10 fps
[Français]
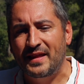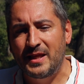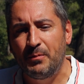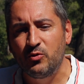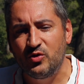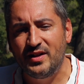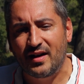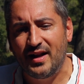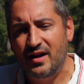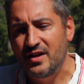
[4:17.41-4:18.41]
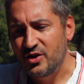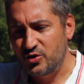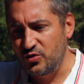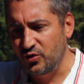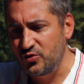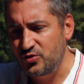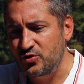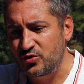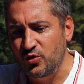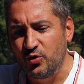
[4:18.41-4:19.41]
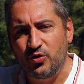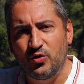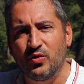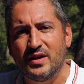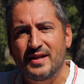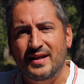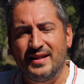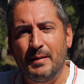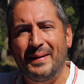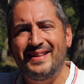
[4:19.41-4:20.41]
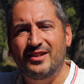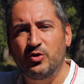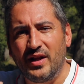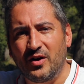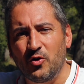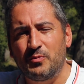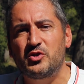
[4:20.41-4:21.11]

qui peut nous dire là je suis dans une solution qui n'est pas de la tolérance,